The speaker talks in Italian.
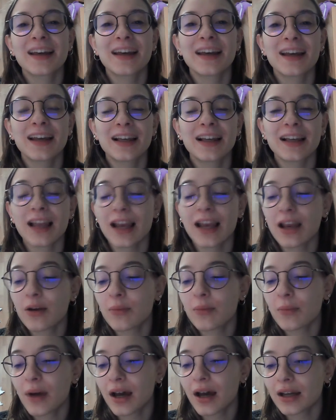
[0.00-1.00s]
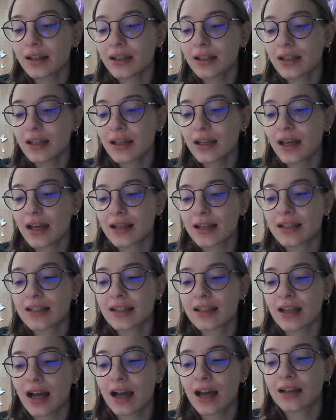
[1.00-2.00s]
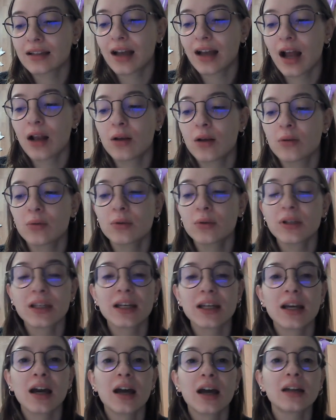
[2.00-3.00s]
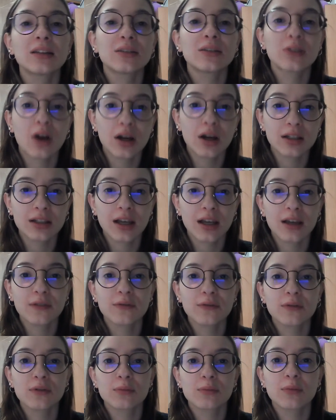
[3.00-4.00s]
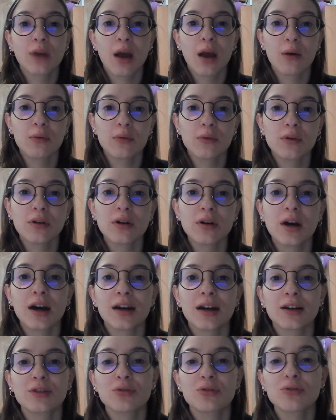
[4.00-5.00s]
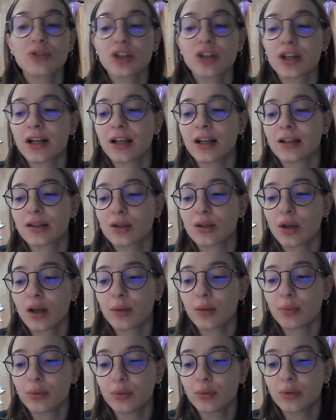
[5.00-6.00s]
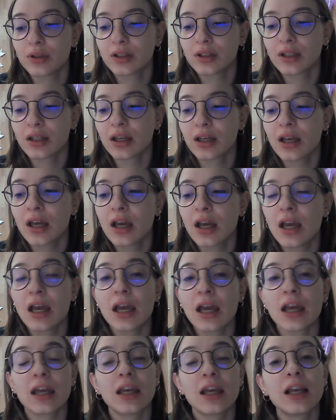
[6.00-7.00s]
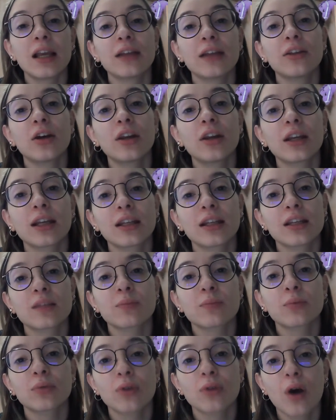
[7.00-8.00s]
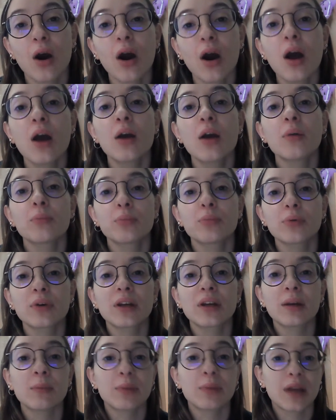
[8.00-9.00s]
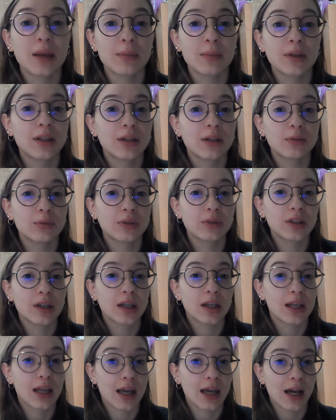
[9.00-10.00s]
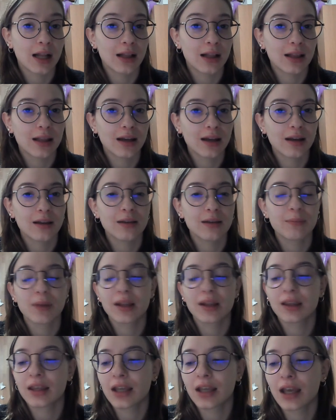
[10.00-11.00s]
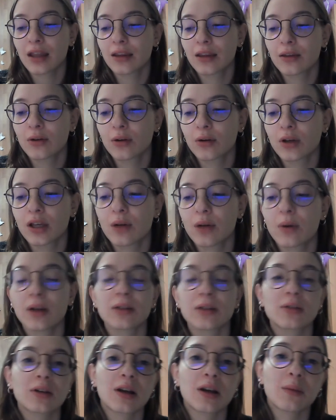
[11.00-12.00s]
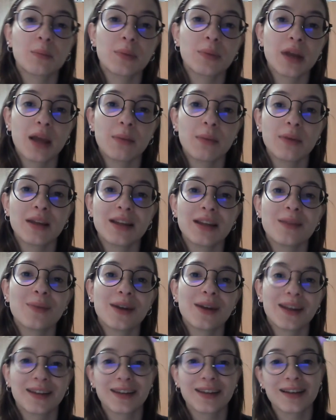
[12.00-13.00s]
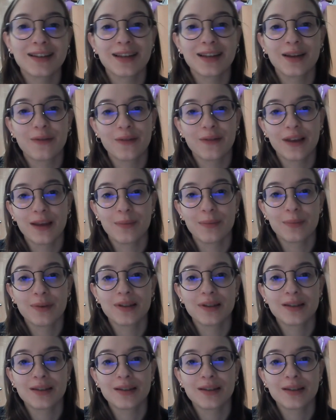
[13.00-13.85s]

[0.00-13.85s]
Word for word: Lala Lombardi è stata l'unica donna in Formula 1 a raggiungere la zona punti e la donna che disputò più Gran Premi di tutte le altre, battendo i quattro Gran Premi di Maria Teresa De Filippis,